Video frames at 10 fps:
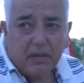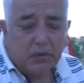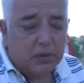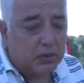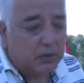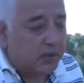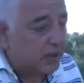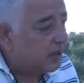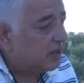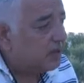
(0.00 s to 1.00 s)
Ondan sonra
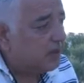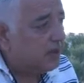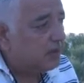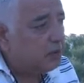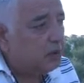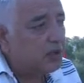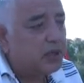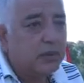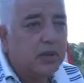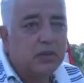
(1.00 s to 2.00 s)
aradık aradık
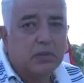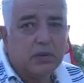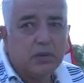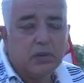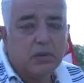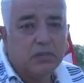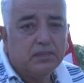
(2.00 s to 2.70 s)
ulaşamadık bir türlü.